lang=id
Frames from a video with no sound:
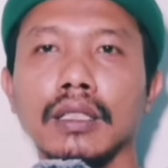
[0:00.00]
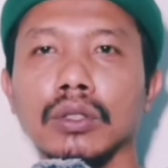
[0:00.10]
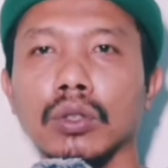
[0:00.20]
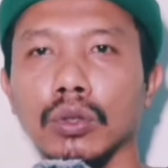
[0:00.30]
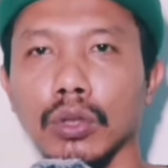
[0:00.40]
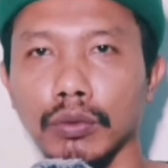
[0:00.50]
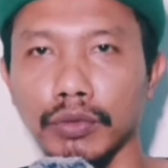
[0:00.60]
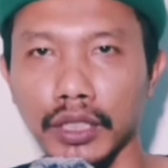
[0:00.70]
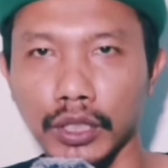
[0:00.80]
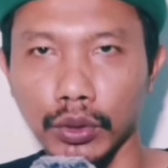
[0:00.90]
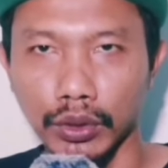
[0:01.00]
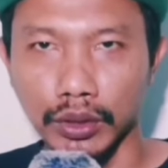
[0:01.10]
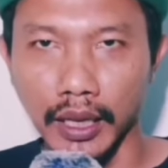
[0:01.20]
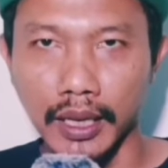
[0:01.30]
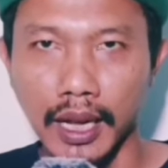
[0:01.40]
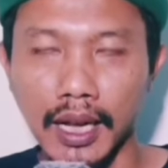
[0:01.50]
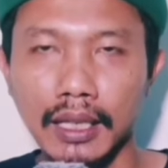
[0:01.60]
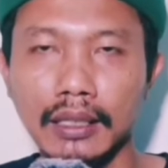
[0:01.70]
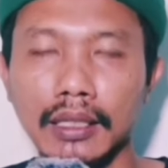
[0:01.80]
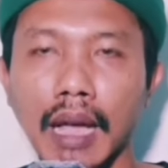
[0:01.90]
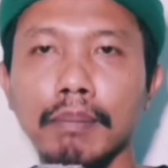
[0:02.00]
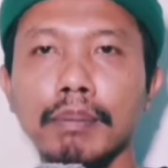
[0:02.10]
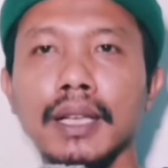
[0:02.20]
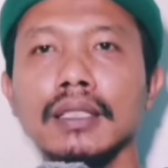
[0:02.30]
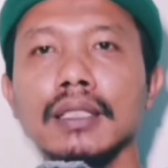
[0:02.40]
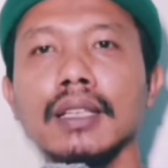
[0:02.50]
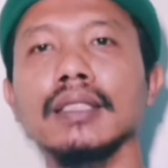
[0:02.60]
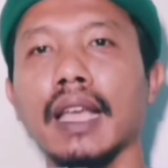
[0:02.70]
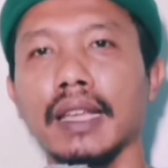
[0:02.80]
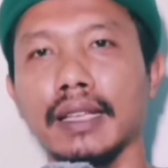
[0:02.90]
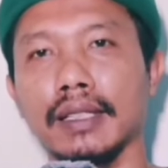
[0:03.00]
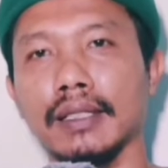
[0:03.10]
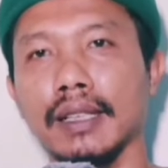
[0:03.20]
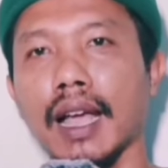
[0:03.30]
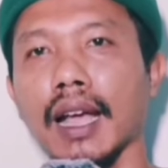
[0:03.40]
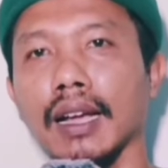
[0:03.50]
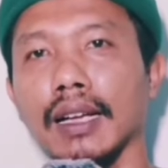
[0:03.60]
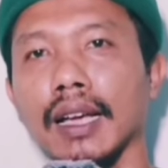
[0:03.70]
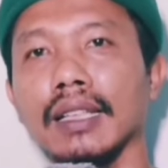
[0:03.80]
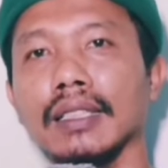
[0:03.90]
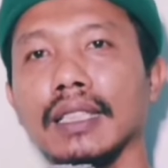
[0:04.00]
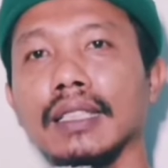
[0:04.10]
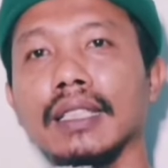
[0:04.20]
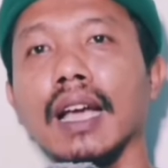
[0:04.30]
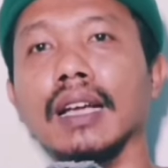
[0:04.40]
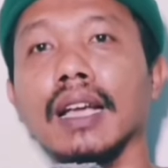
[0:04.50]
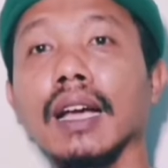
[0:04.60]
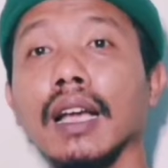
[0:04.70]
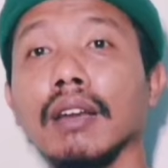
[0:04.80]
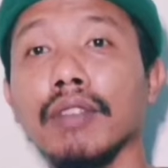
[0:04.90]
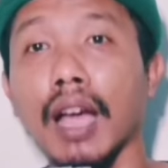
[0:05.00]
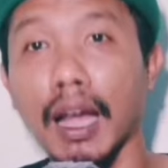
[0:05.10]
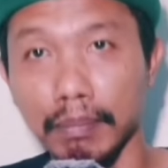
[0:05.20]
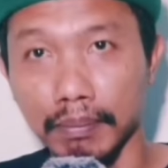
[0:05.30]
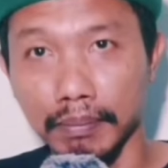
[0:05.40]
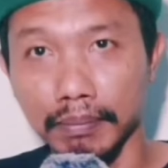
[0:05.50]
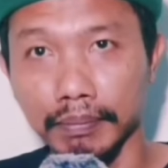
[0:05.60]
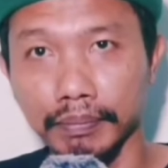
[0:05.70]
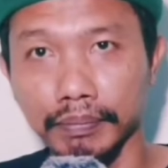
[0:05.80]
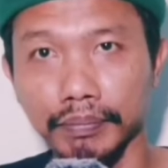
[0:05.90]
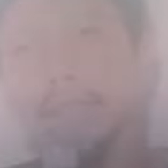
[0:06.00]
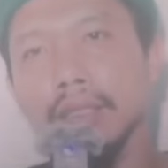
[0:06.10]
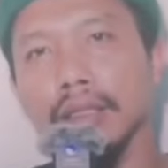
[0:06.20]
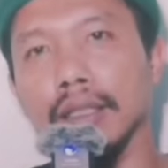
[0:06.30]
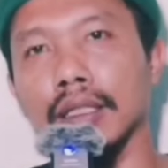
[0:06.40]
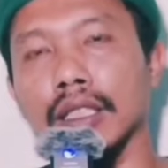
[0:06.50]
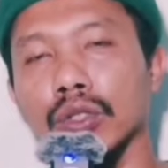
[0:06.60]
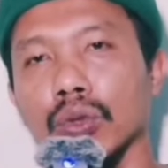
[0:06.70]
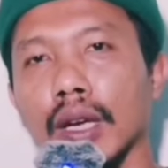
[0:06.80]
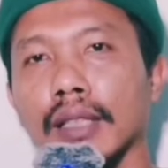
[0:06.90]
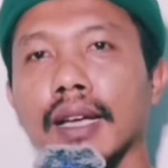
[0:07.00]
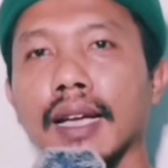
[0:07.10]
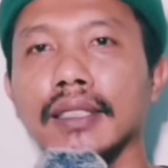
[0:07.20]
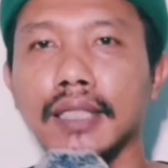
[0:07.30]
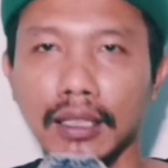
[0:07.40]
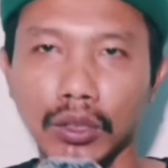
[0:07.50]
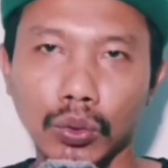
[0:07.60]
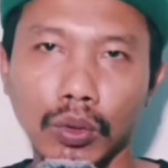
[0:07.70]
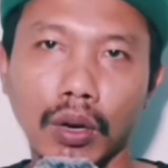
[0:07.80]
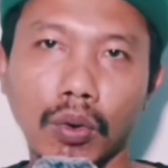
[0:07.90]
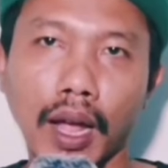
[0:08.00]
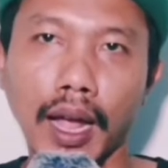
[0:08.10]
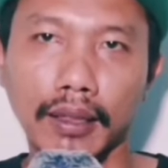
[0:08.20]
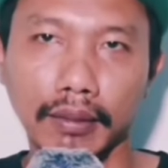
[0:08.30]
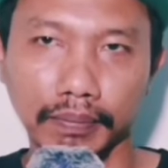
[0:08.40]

Tonton video saya sampai selesai agar tidak gagal faham. Kita sholat hajat dua rakaat.